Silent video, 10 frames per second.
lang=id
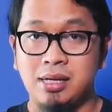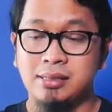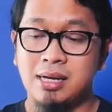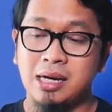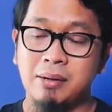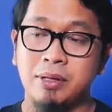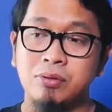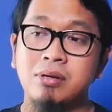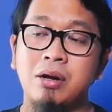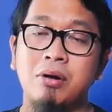Ya Instagram
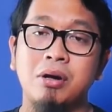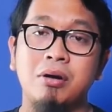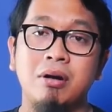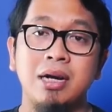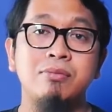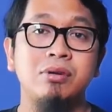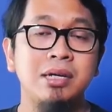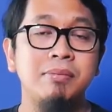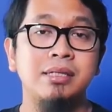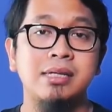itu adalah orang-orang yang mungkin bisa